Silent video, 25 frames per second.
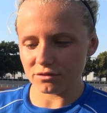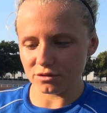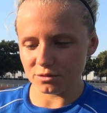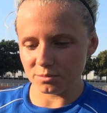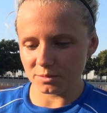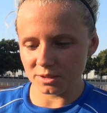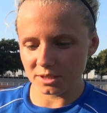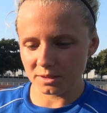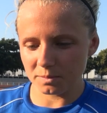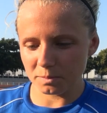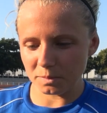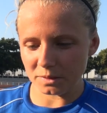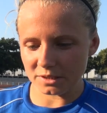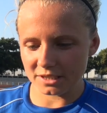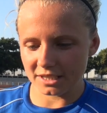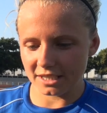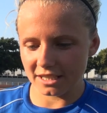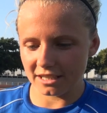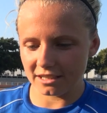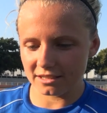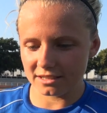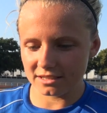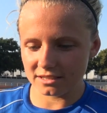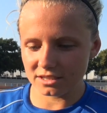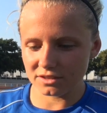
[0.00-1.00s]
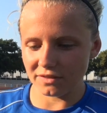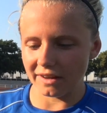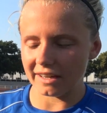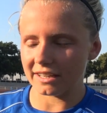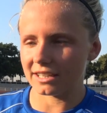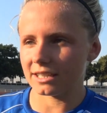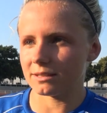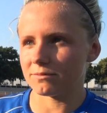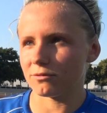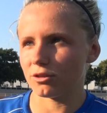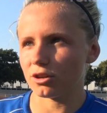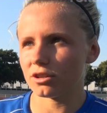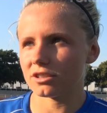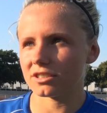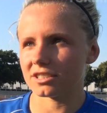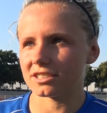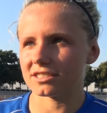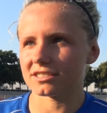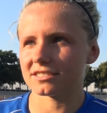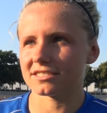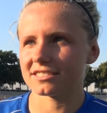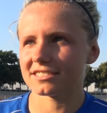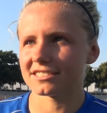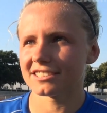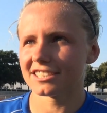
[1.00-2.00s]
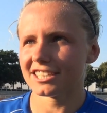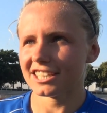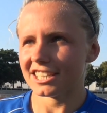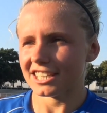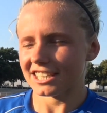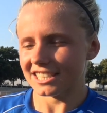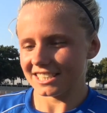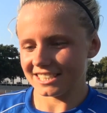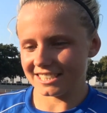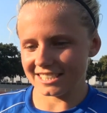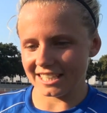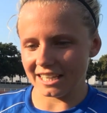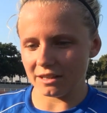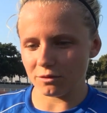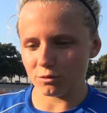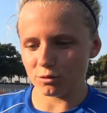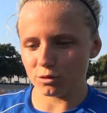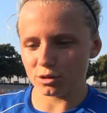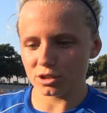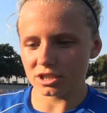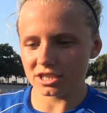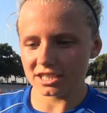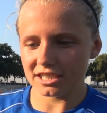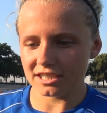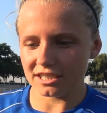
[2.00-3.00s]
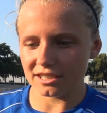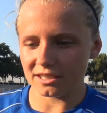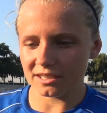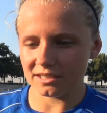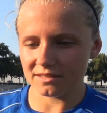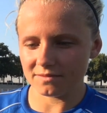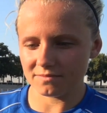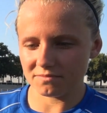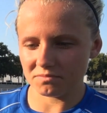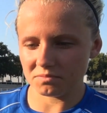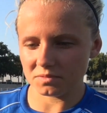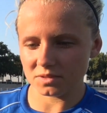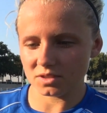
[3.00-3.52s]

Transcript: für mich bisher die zweieinhalb Wochen jetzt sehr wohl hier.